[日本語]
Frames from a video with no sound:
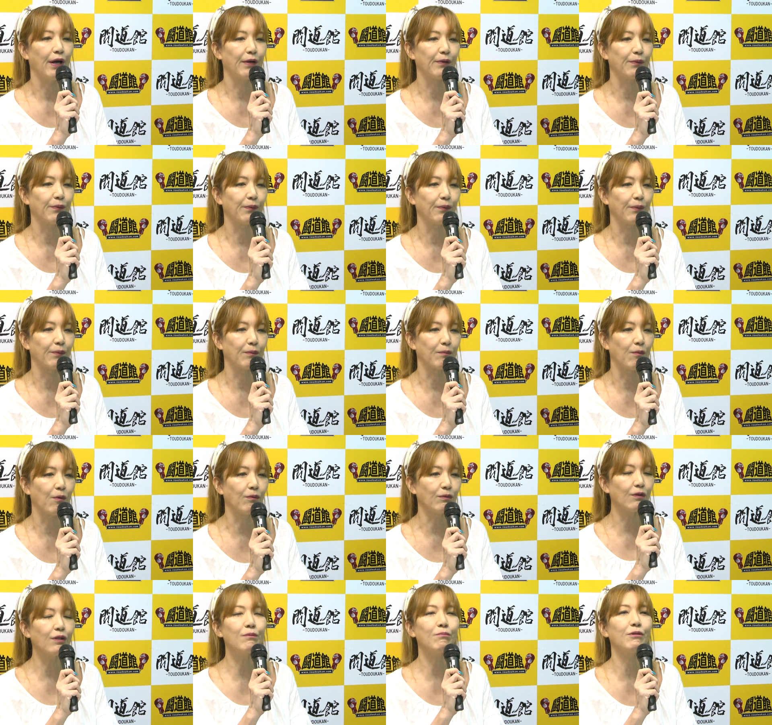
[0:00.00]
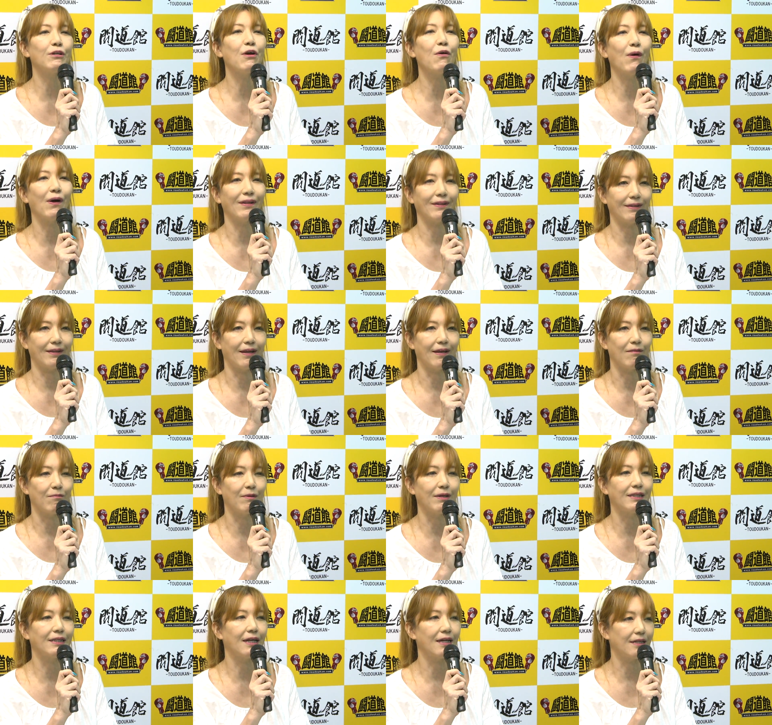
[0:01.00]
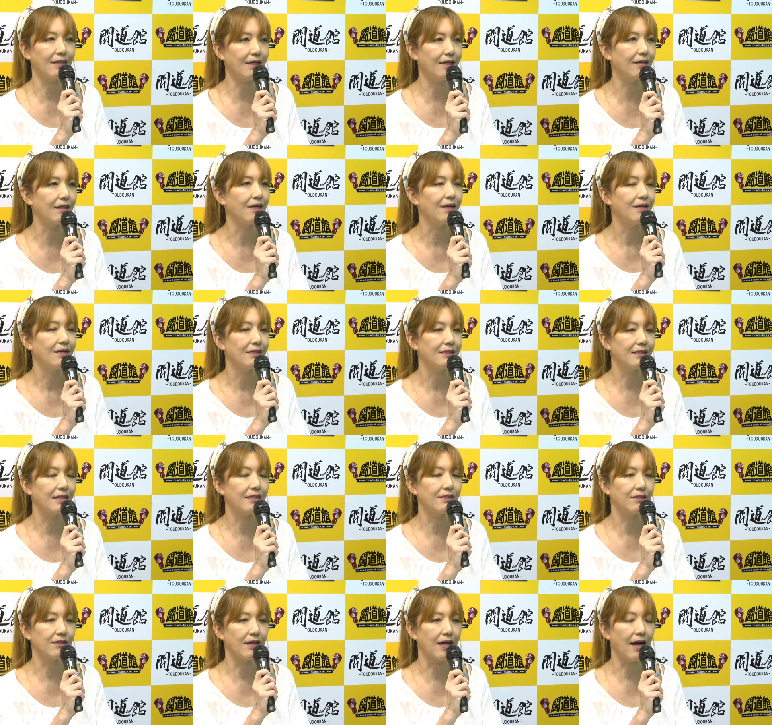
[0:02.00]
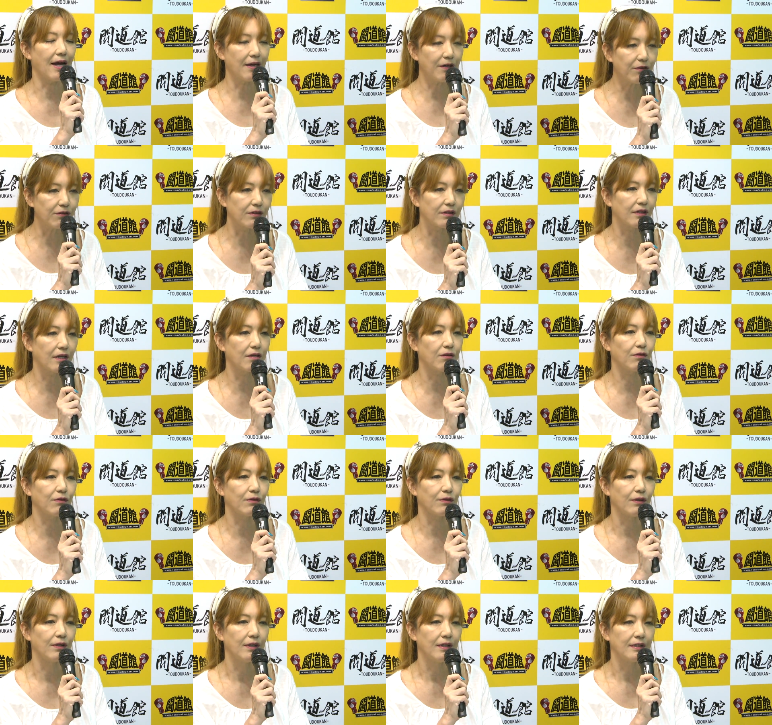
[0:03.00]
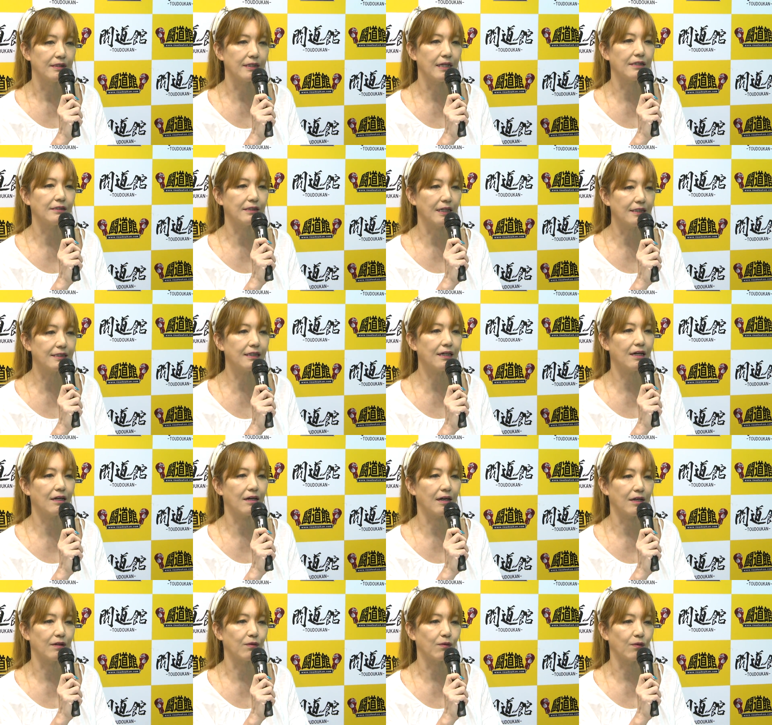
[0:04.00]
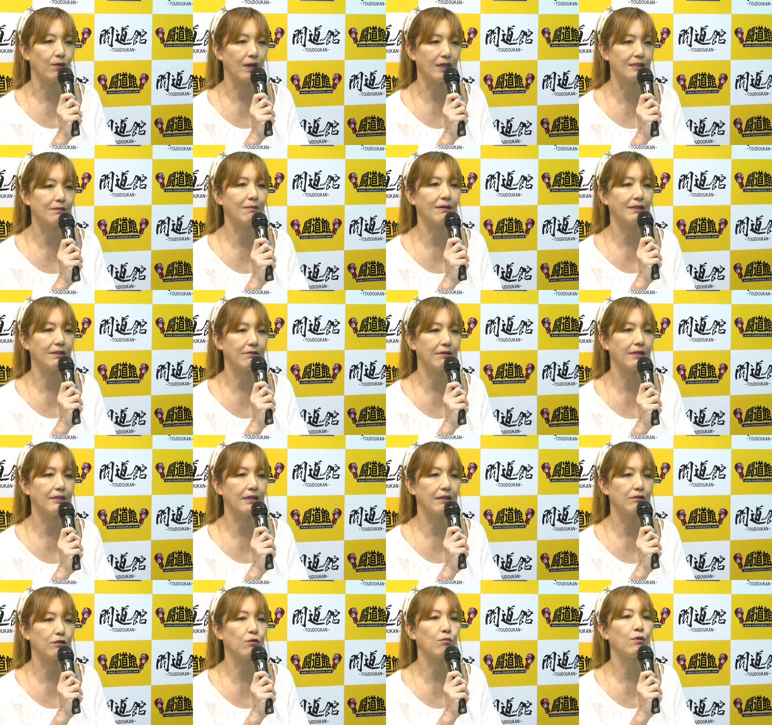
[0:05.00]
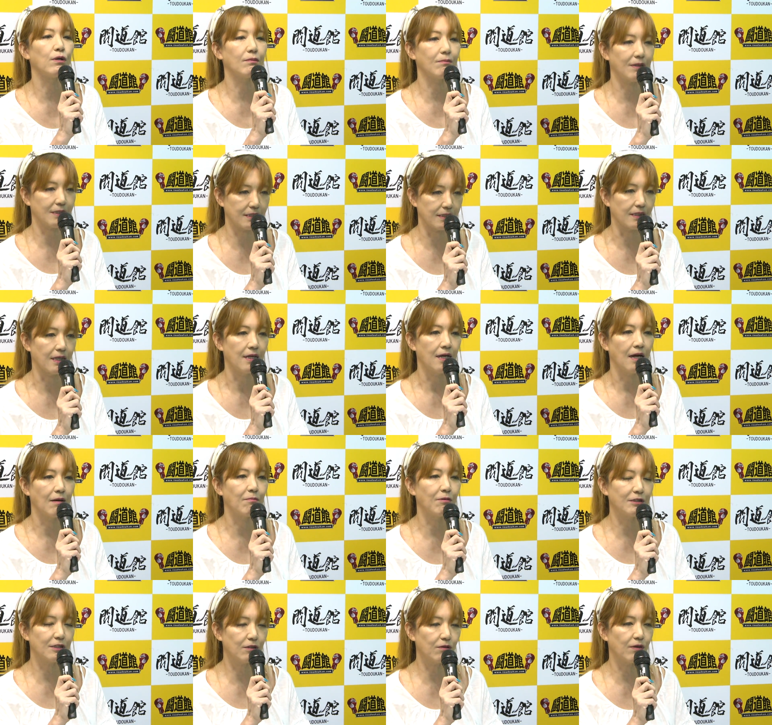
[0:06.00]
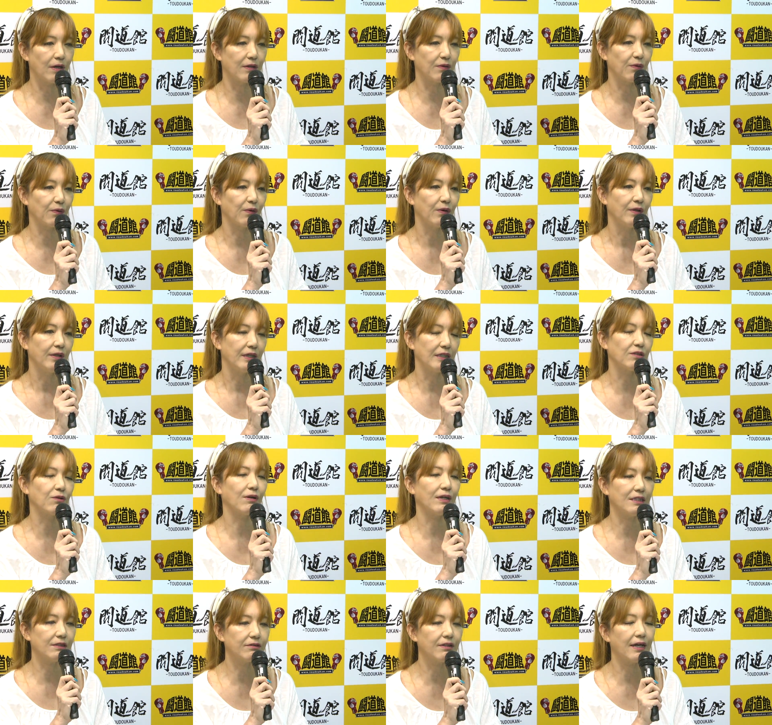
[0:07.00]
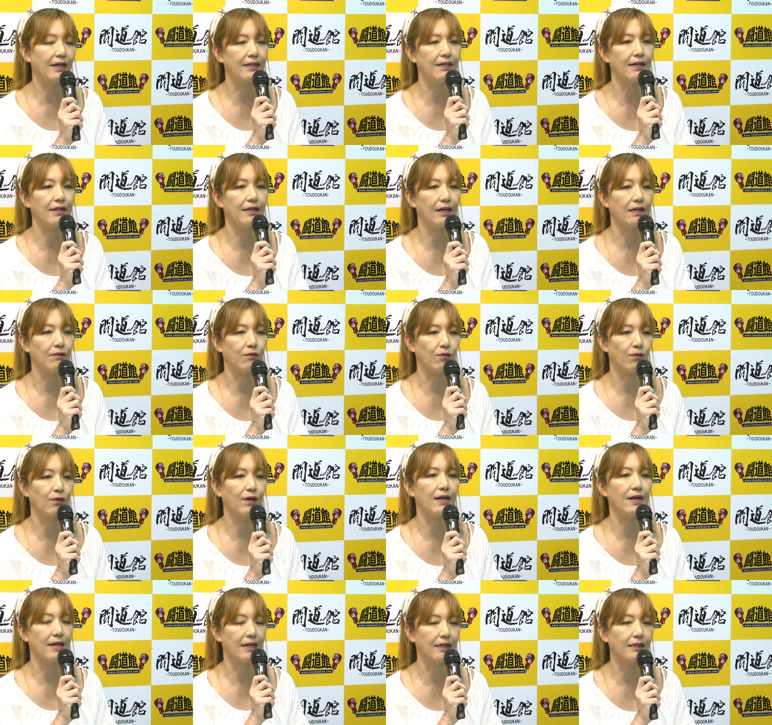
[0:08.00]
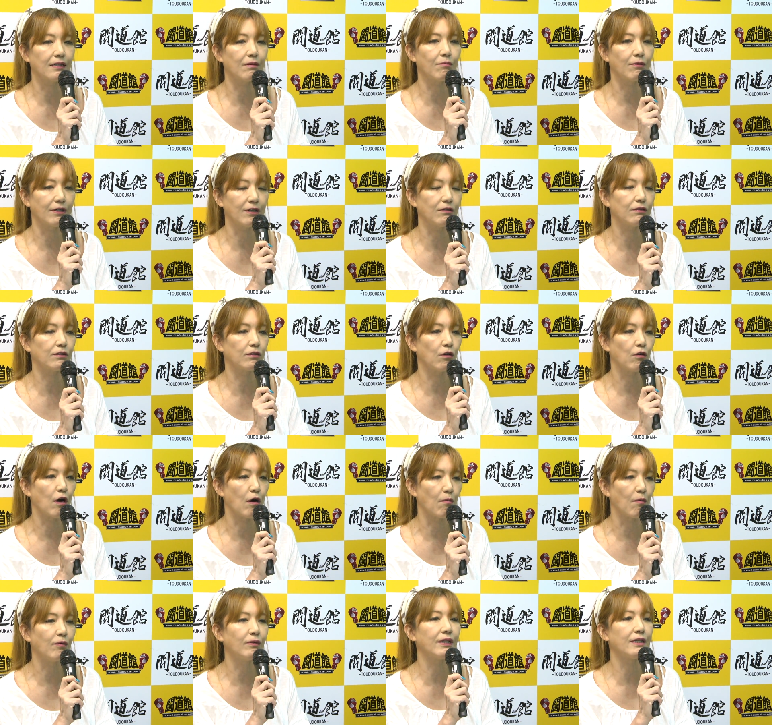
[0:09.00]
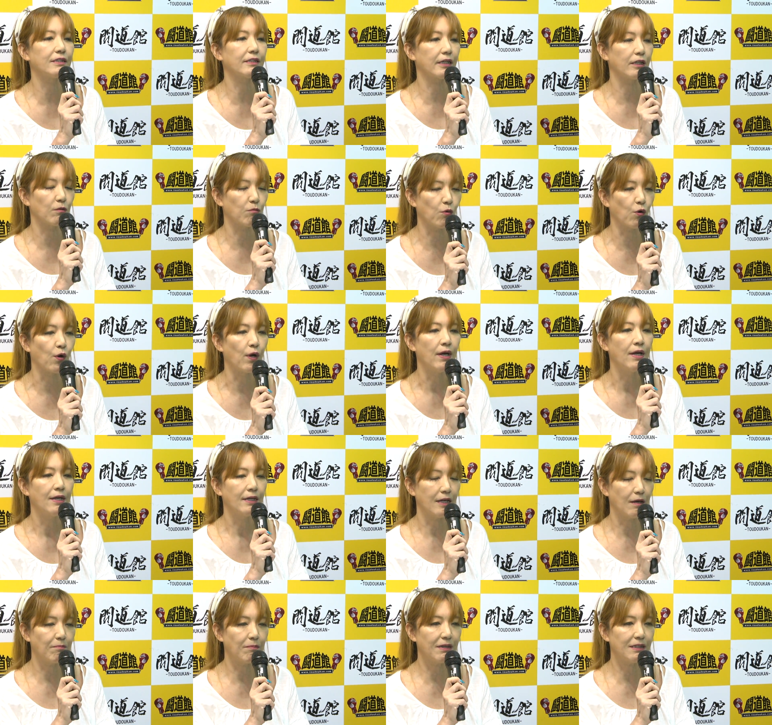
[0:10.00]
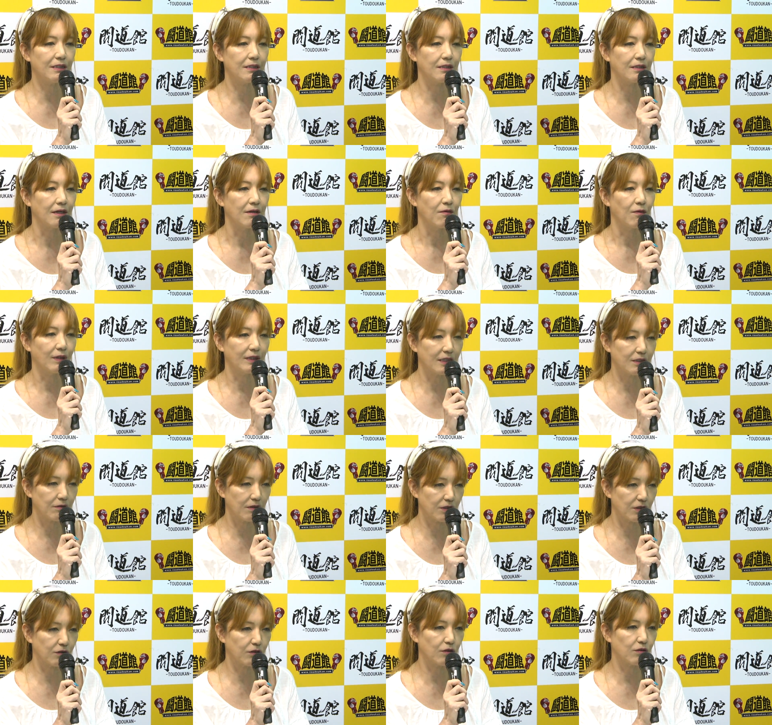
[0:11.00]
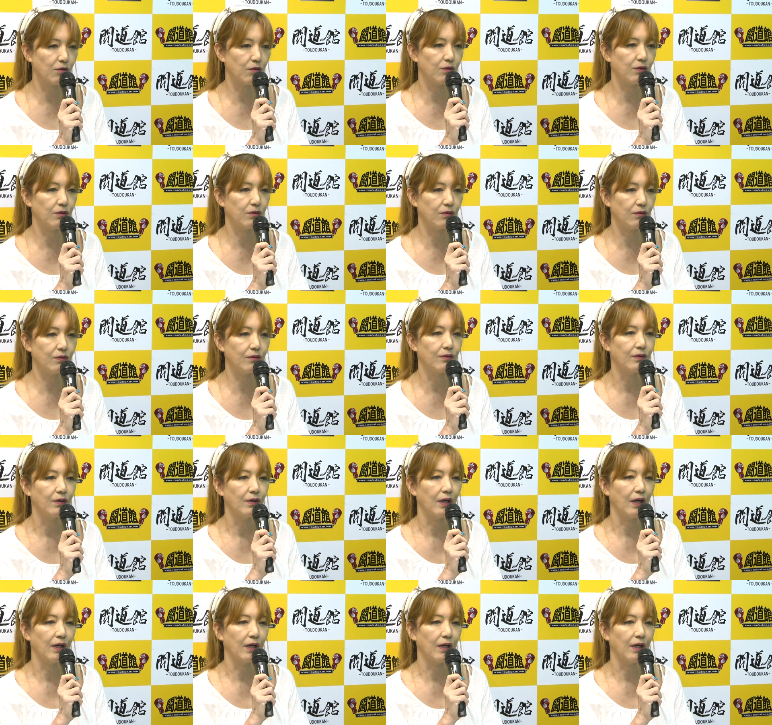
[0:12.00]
もう本当に胸を張ってみんなに選手に会えるっていう選手たちが集まってくれていると思います。もちろん忙しくて会えない来れない方もいるとは思うんですけども、やっぱり私はずっとそういう